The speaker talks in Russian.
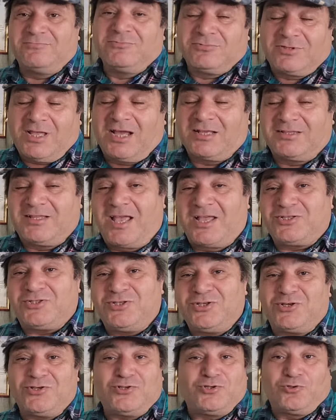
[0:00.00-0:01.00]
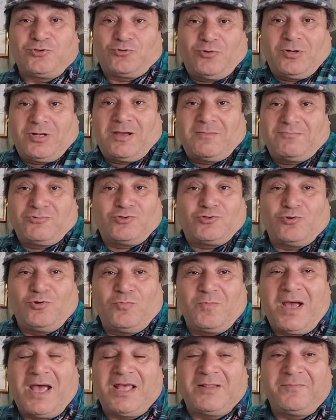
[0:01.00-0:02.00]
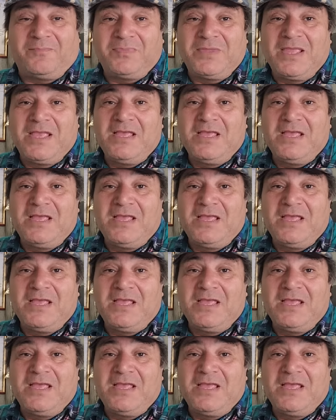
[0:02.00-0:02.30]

ну, тогдашних еще только мусульман.